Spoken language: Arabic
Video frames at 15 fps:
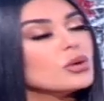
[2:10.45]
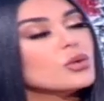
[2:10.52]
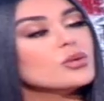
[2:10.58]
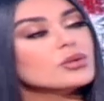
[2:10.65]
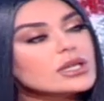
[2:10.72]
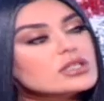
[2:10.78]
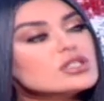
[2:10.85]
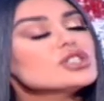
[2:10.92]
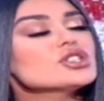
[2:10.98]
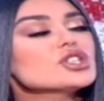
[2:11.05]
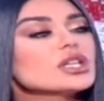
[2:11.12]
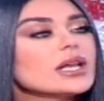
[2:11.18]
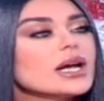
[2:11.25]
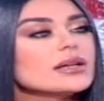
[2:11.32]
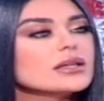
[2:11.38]

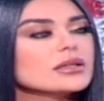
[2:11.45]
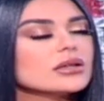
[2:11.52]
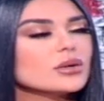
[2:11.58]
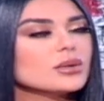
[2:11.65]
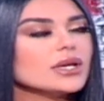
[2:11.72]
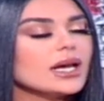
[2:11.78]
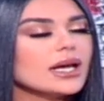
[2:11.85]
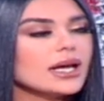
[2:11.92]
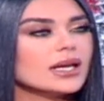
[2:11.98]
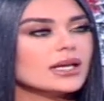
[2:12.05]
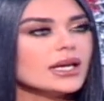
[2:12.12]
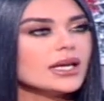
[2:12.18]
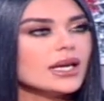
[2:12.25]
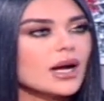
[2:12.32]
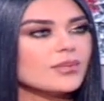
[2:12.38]
ونتيجه القعده الطويله يلي
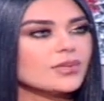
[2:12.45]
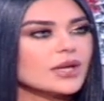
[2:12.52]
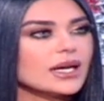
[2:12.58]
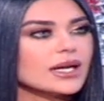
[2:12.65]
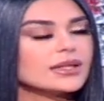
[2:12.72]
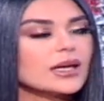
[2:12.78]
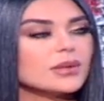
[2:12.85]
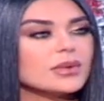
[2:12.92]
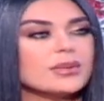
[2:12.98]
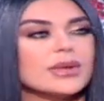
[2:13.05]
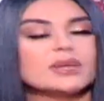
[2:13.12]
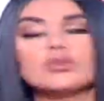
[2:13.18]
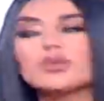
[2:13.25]
نحن عم نقعدها بالبيت